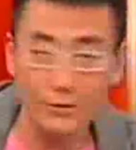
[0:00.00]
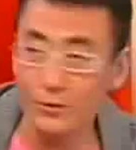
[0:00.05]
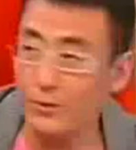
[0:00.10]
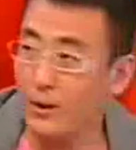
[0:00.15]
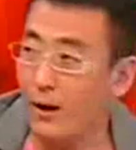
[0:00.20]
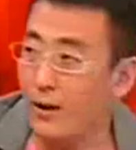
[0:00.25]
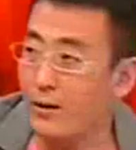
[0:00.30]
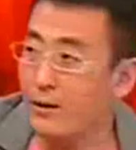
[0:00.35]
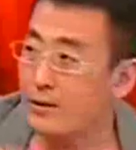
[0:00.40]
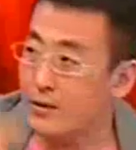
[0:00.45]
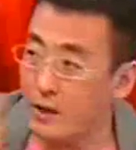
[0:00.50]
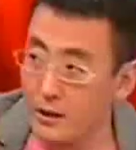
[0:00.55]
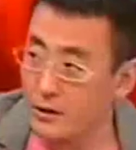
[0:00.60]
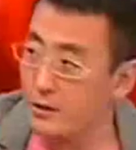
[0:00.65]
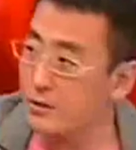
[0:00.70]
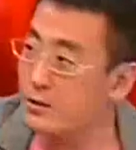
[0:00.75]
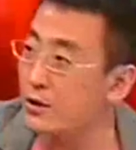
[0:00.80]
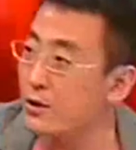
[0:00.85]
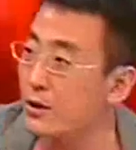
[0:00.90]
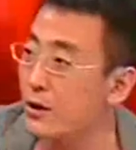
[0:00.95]
是吧？
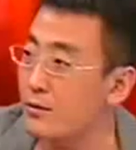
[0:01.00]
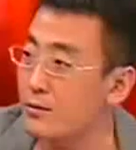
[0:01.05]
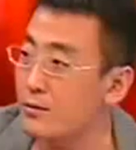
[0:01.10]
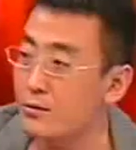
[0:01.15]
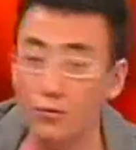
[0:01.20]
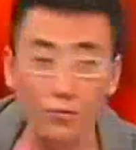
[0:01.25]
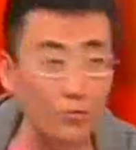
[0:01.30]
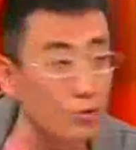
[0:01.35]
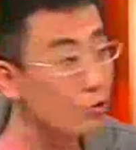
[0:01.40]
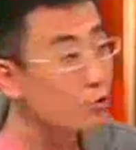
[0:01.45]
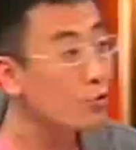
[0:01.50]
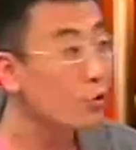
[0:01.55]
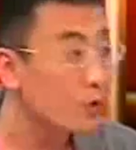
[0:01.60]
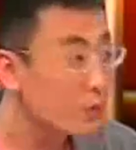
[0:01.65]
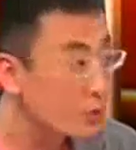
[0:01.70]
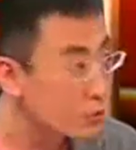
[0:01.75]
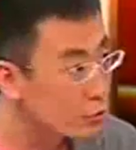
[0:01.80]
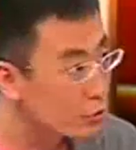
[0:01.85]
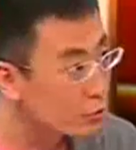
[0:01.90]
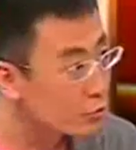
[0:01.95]
太生气了，就侮辱
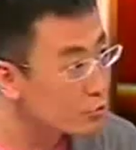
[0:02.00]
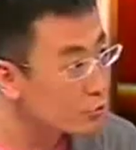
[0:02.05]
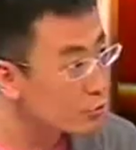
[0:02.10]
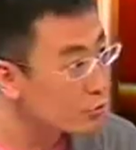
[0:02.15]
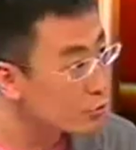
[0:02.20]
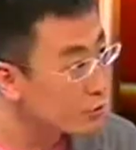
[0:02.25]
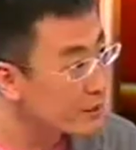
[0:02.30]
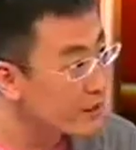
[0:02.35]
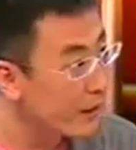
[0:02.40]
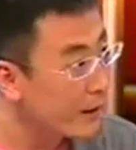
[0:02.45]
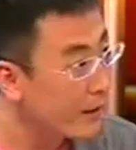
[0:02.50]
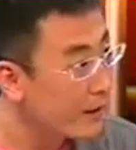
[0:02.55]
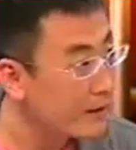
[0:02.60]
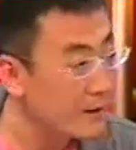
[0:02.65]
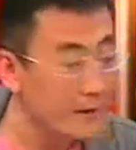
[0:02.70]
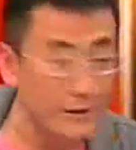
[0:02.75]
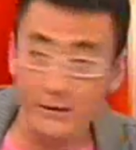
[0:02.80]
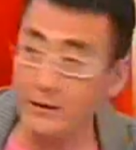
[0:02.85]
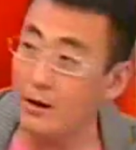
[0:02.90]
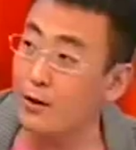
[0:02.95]
我的学术尊严，
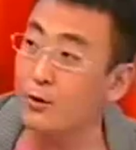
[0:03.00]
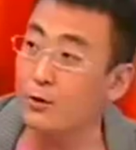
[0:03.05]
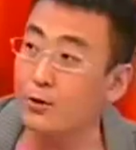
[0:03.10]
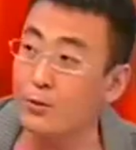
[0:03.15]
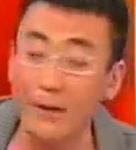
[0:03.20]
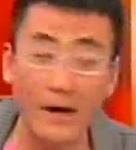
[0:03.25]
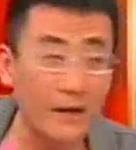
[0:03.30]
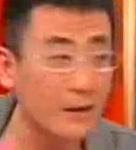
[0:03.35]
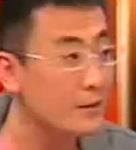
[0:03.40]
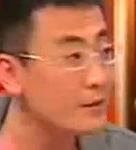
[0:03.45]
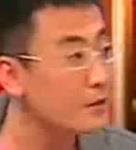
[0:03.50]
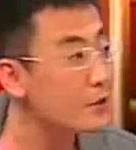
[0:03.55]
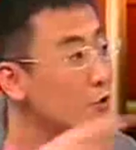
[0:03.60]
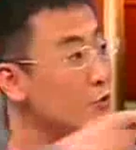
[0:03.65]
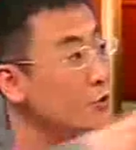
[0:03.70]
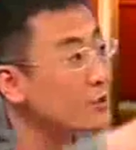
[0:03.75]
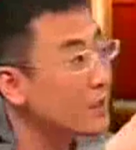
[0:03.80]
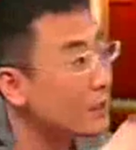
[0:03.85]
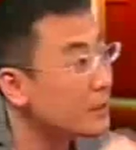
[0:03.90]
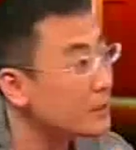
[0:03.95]
然后就骂他。
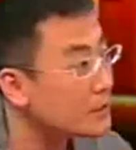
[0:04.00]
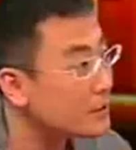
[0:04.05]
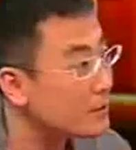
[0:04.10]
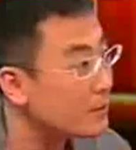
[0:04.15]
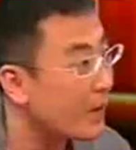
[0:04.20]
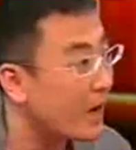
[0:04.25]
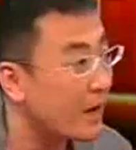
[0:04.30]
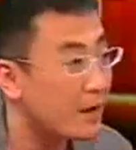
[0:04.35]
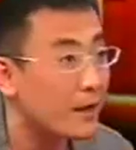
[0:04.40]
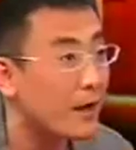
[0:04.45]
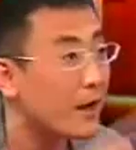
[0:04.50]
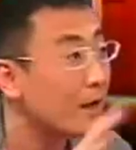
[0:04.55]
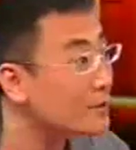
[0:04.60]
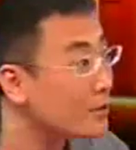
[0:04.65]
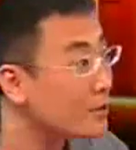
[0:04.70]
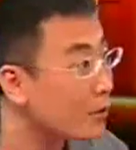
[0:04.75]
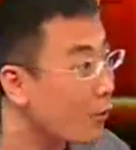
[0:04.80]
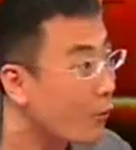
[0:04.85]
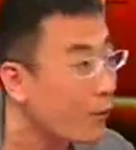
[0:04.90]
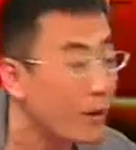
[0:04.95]
你说萨科齐骂那
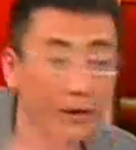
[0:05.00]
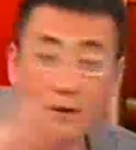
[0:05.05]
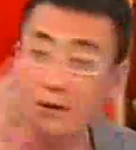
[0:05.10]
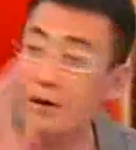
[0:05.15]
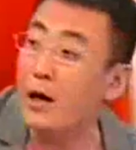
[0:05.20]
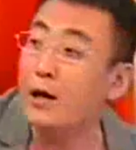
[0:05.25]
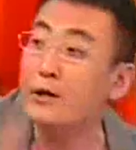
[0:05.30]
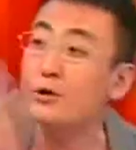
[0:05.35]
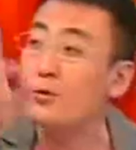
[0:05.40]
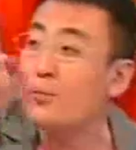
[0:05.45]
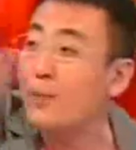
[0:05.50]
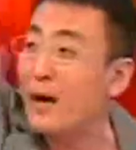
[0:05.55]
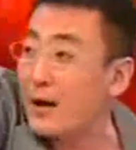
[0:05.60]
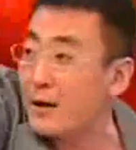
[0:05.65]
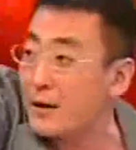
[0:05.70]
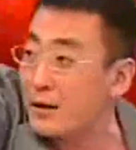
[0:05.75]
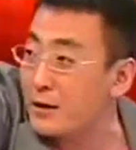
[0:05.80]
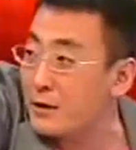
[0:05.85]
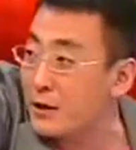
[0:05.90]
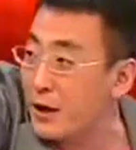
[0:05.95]
S 斯他就
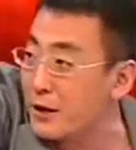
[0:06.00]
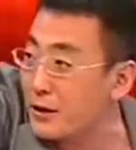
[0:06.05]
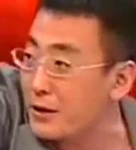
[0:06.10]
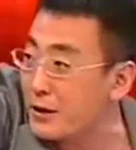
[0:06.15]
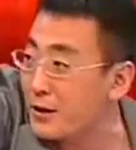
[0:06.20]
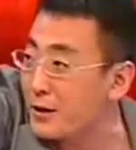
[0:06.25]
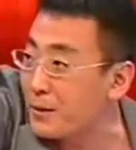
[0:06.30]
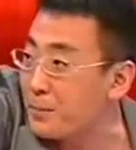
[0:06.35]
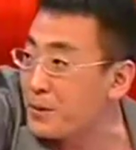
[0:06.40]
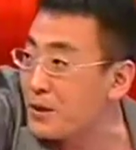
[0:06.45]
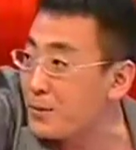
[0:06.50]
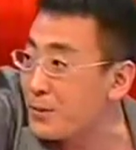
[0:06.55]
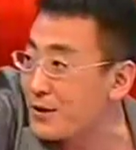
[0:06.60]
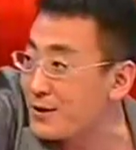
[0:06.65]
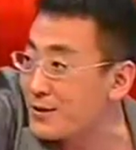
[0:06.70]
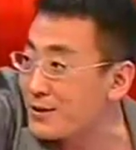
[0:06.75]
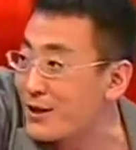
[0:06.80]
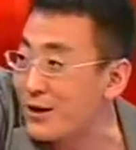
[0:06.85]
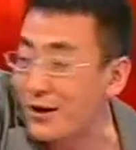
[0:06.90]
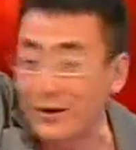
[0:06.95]
骂那个他的那个批
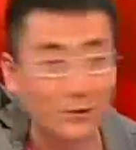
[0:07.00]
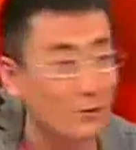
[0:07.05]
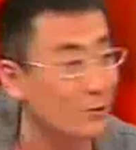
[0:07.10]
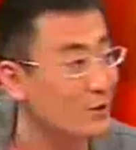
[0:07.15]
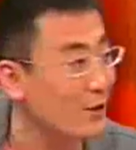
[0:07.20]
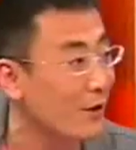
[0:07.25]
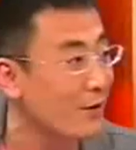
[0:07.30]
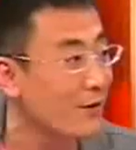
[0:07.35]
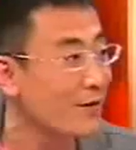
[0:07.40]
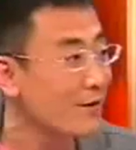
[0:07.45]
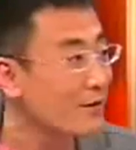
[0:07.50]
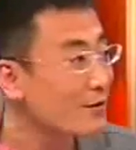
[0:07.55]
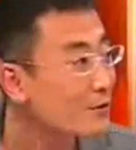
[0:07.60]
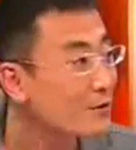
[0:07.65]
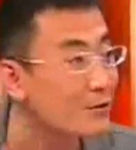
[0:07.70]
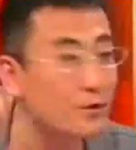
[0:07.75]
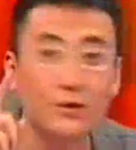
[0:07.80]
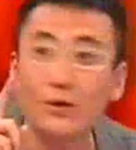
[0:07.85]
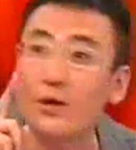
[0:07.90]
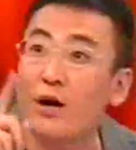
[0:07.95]
评者，就叫
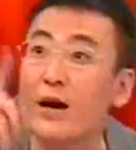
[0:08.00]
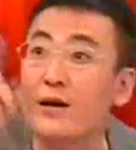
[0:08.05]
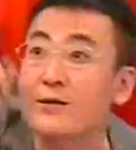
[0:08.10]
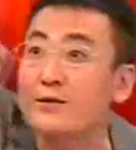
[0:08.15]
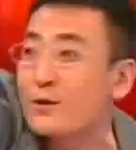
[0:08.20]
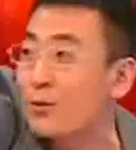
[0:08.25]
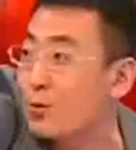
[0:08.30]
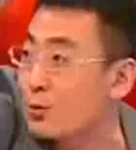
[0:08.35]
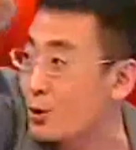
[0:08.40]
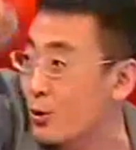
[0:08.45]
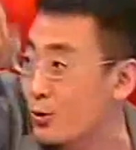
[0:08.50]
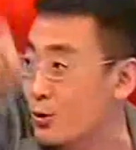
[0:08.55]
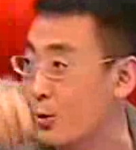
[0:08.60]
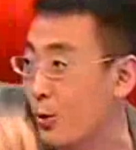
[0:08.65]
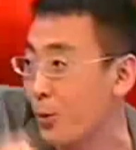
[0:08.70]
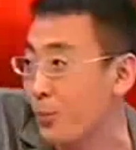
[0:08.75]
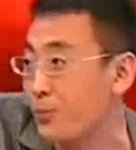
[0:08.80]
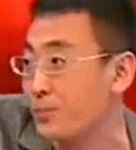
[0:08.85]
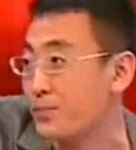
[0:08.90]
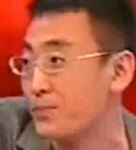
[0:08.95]
你是个埃斯吼教
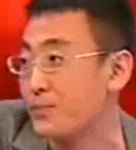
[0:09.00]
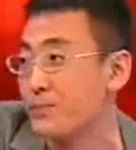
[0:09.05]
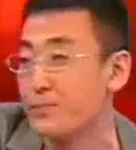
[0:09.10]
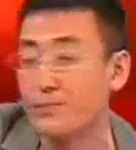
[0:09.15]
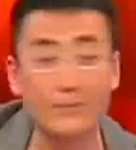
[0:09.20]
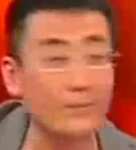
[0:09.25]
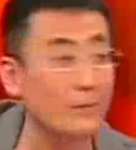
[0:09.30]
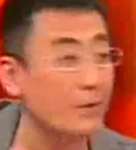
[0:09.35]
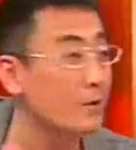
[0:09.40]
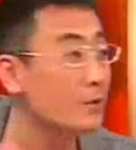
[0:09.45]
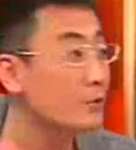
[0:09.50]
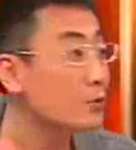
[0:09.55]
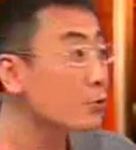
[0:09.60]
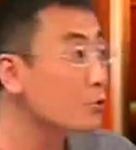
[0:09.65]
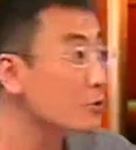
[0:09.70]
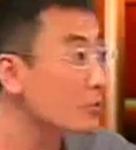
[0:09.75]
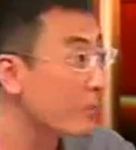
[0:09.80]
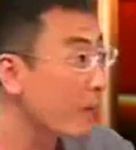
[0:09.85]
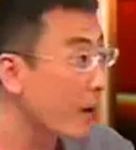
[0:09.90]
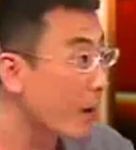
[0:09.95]
授，
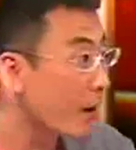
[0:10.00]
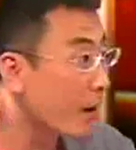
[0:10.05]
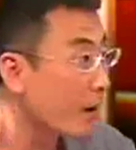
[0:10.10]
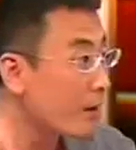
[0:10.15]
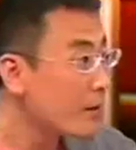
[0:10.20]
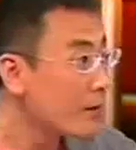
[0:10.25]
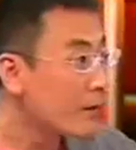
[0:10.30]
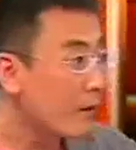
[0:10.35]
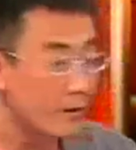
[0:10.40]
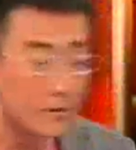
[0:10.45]
就这么骂呀。